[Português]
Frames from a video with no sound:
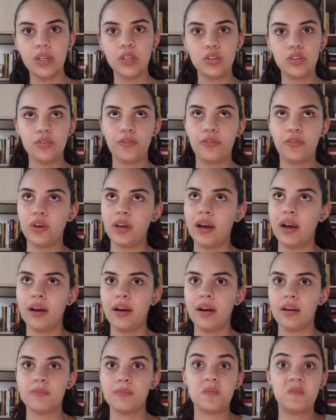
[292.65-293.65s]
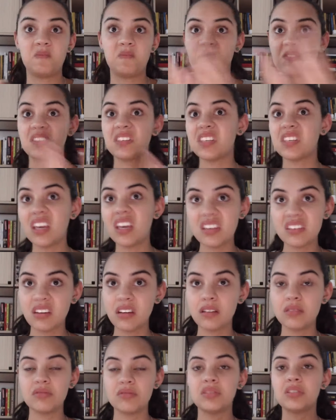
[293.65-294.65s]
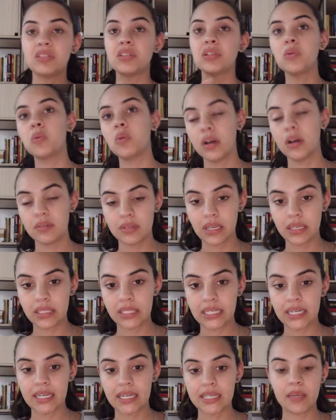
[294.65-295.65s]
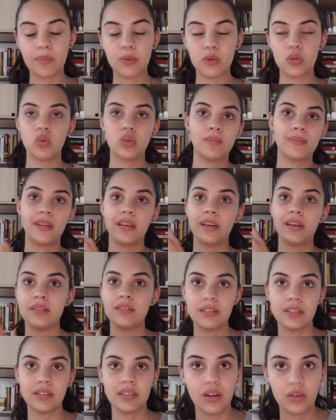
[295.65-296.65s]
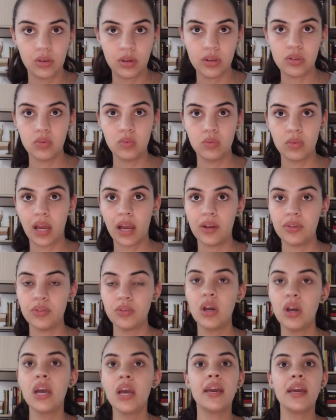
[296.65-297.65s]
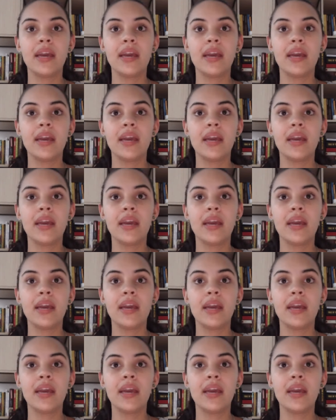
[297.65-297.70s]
e isso foi há seis anos, cinco anos atrás, e a pessoa tem zero resultado.